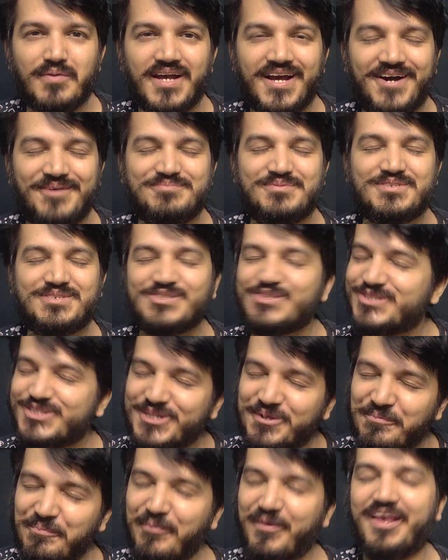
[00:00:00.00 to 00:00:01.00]
में आप
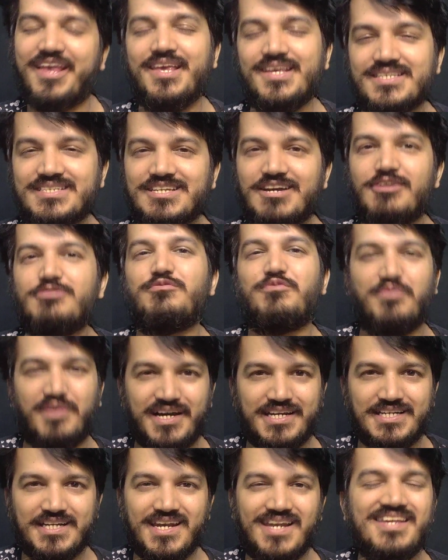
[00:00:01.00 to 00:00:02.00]
सबके साथ
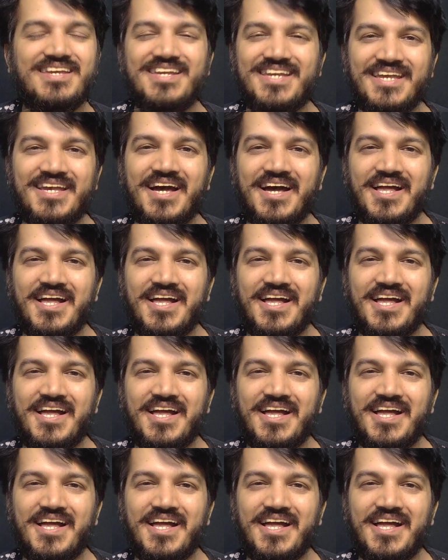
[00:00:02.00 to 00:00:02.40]
फाइनली